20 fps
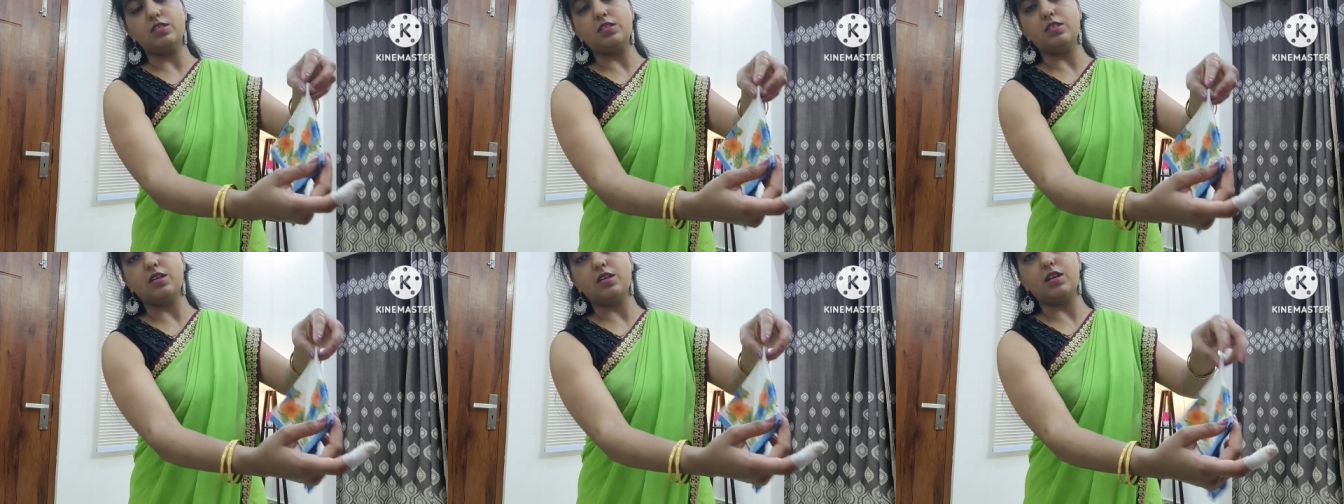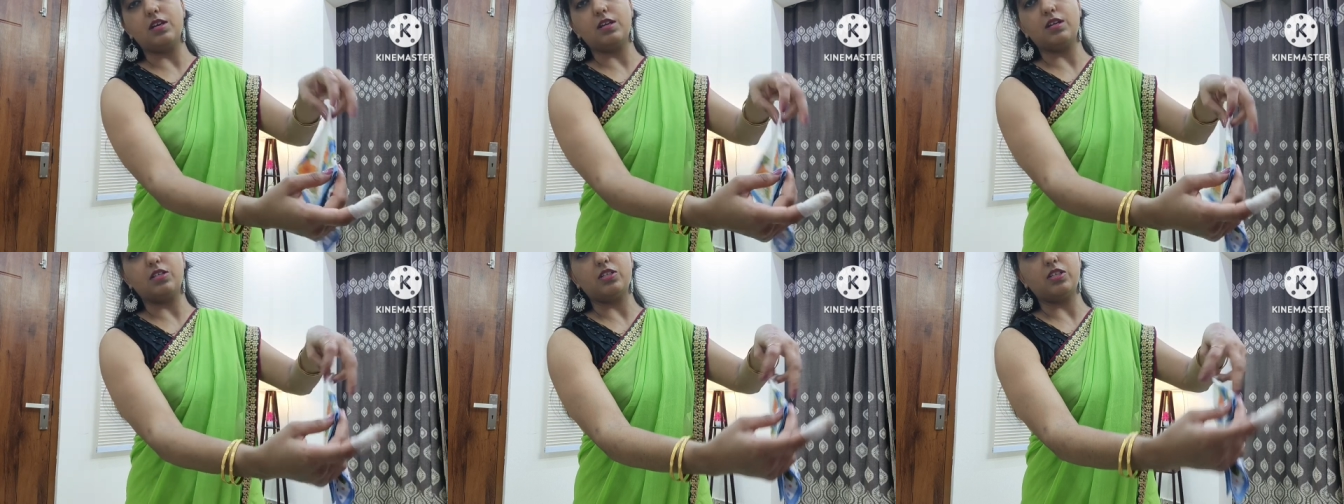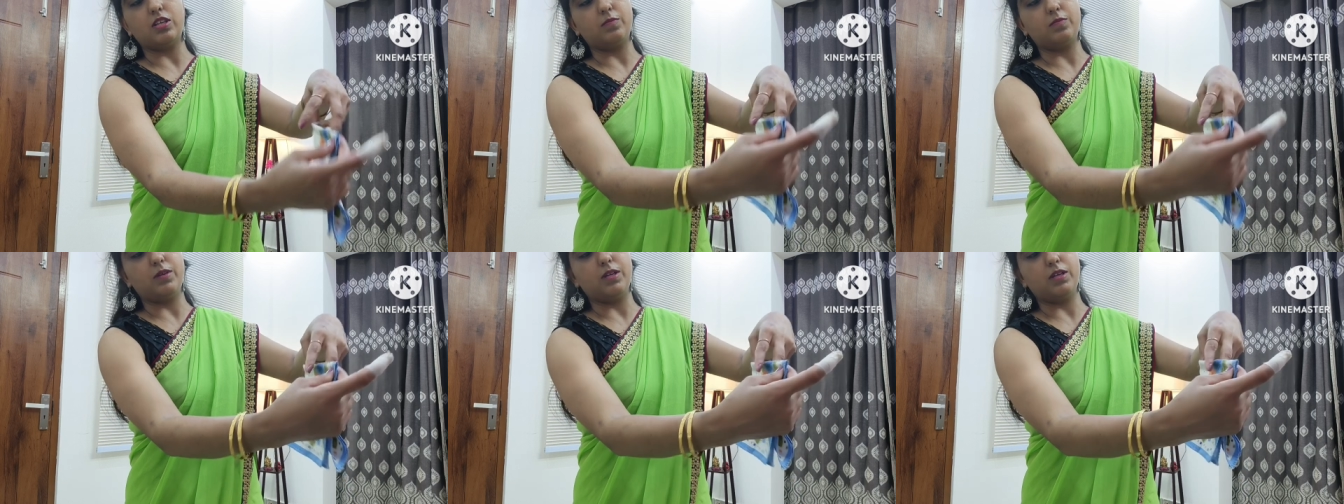इस तरह की
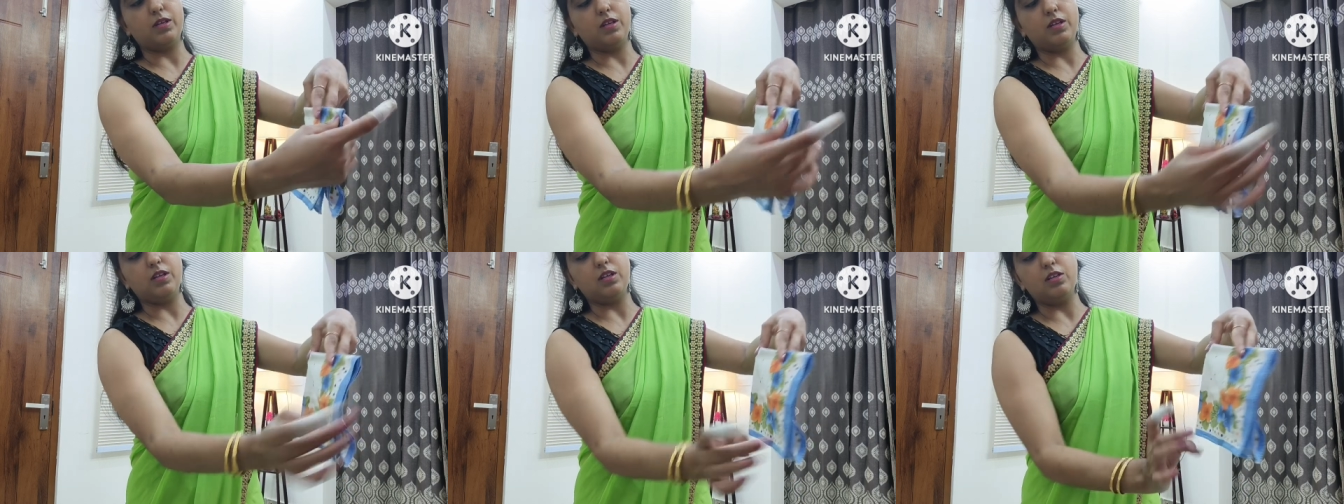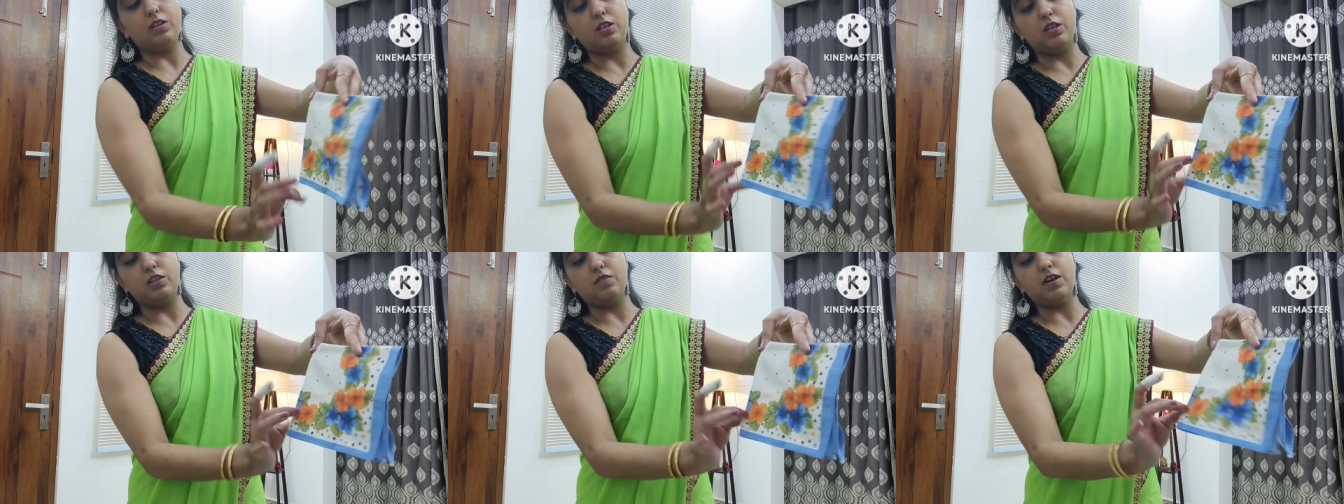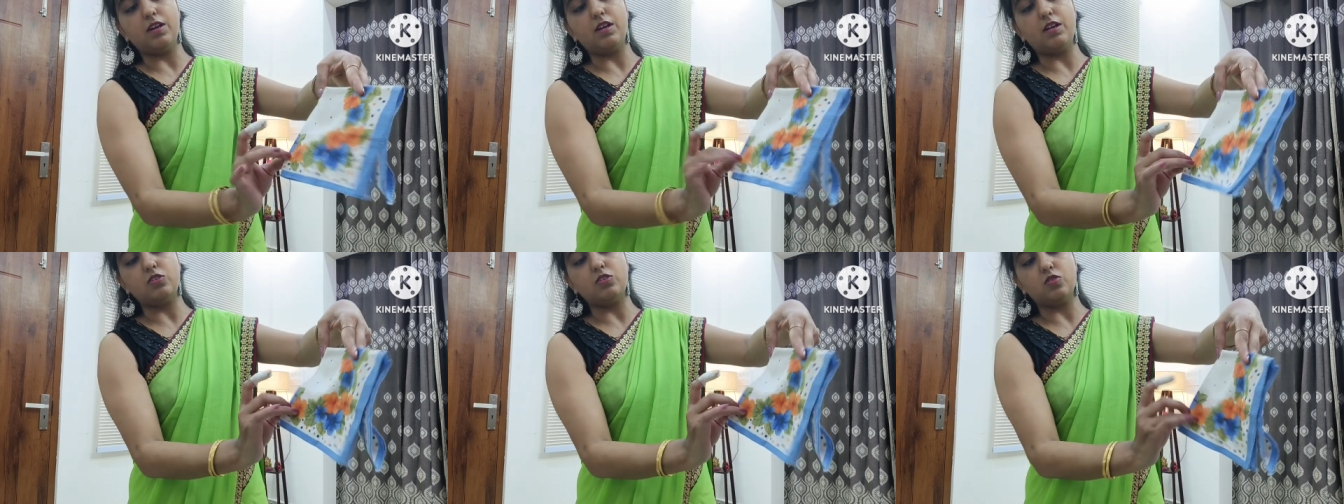शेप बन गई ये
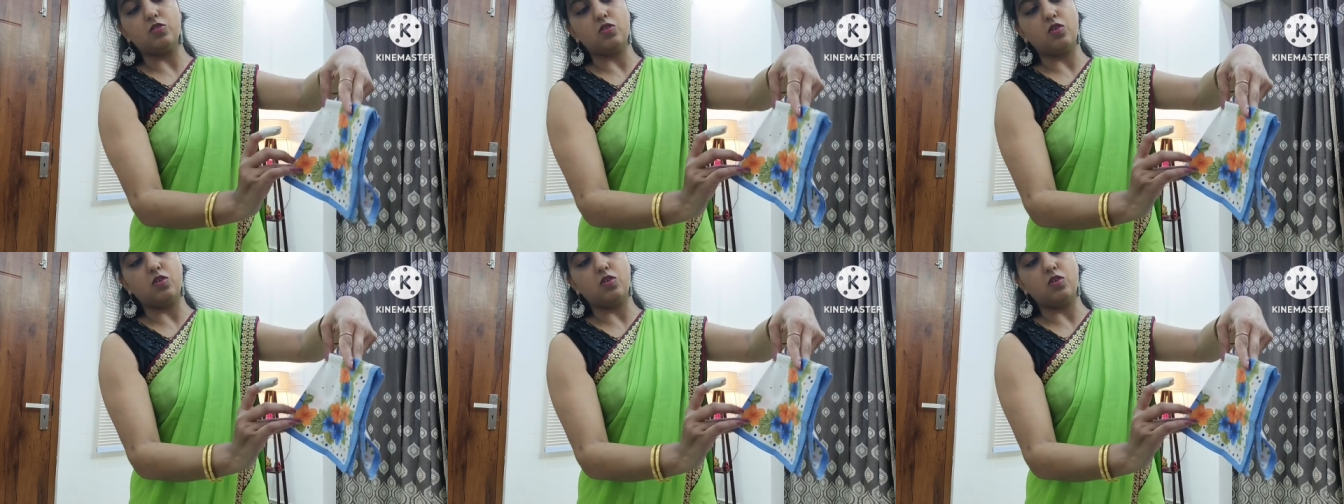वाला जो